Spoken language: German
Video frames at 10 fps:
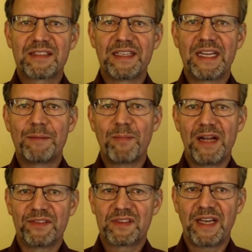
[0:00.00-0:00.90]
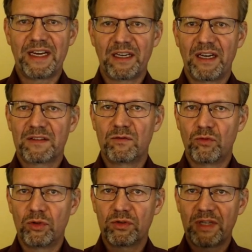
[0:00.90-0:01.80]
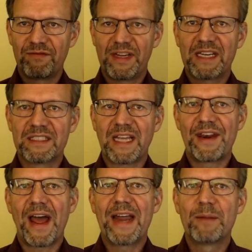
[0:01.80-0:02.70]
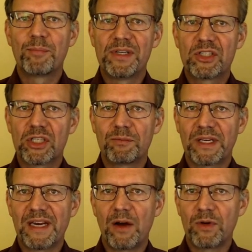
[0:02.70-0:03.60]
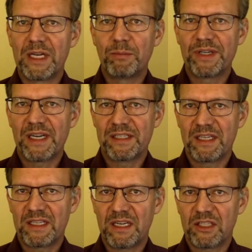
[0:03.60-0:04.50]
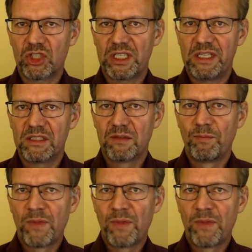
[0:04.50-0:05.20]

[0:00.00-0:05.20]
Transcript: daneben anzeigen lassen wollt und dann werden die an einem Bildschirm genau nebeneinander dargestellt.